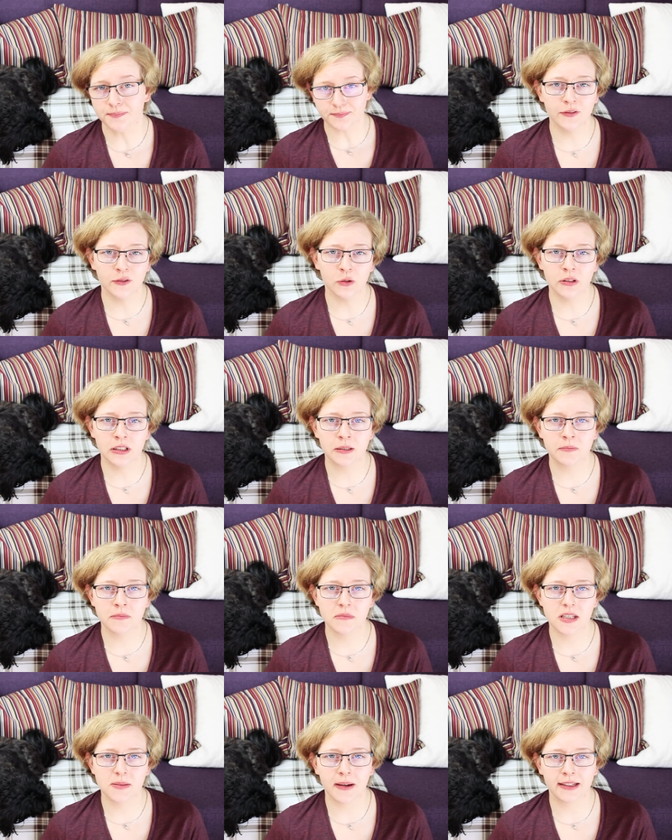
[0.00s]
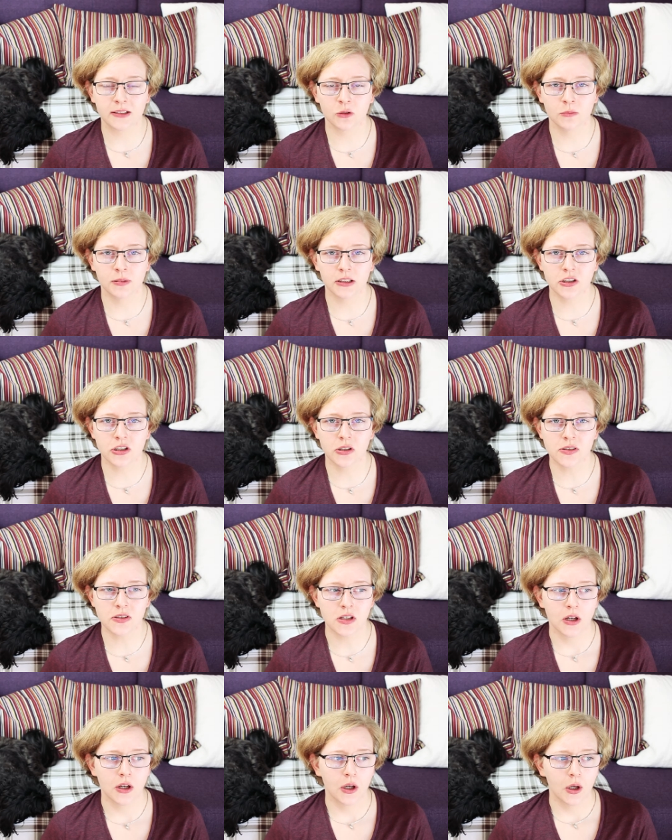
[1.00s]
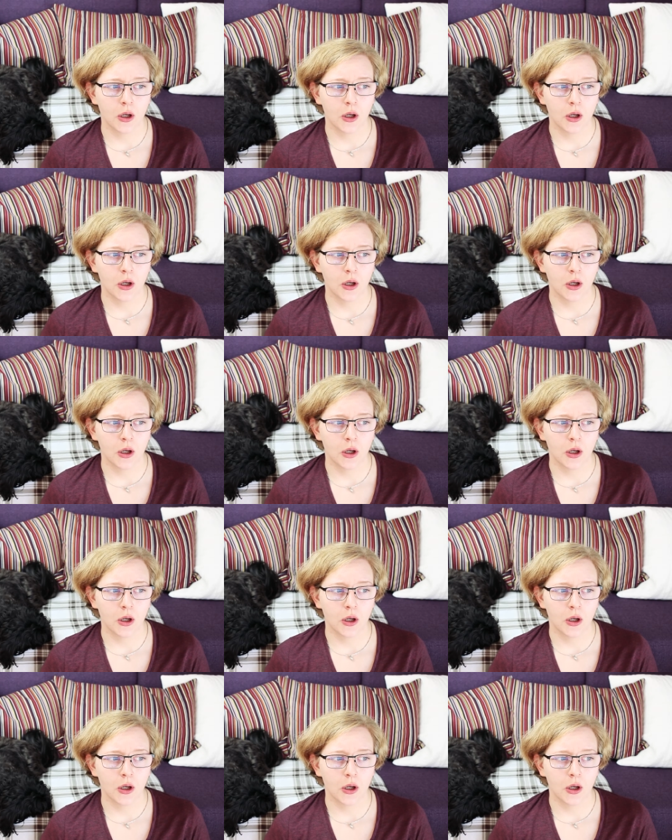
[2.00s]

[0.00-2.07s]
Wir wohnen im zweiten Obergeschoss